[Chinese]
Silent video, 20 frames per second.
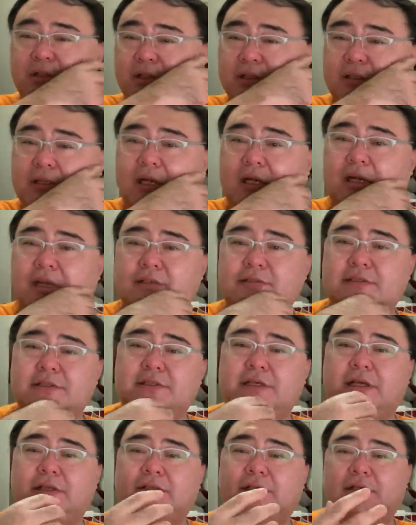当然晋
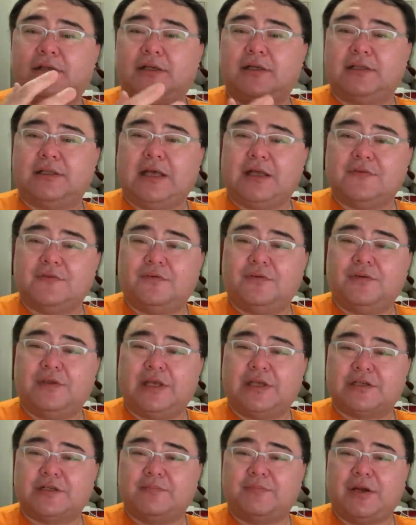商的很大作用
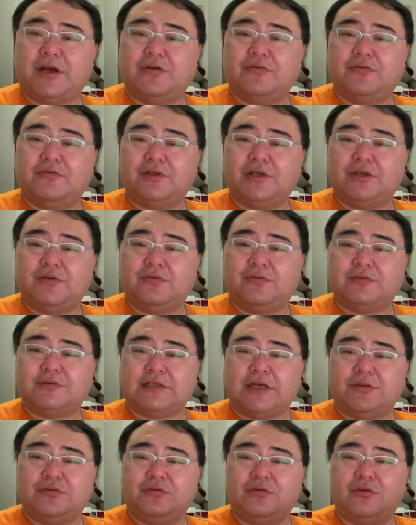也是帮助这种
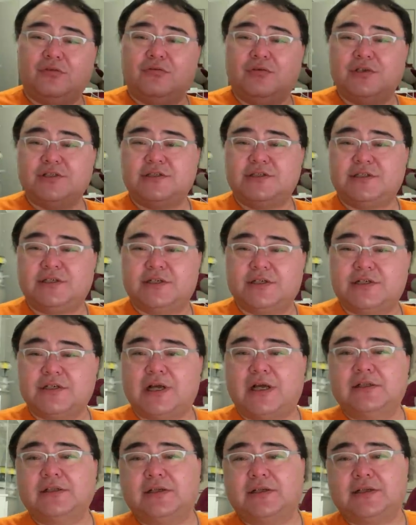在全国行
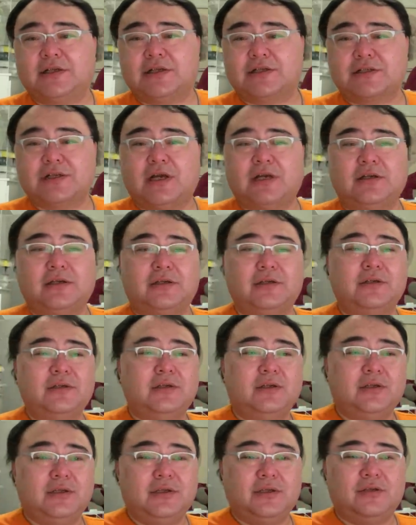商的这些商人，
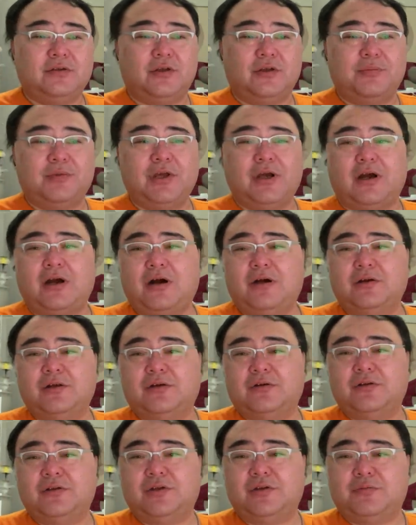有了票号以
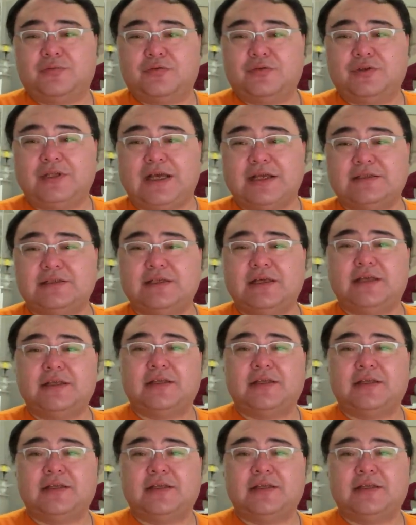后，你不用带现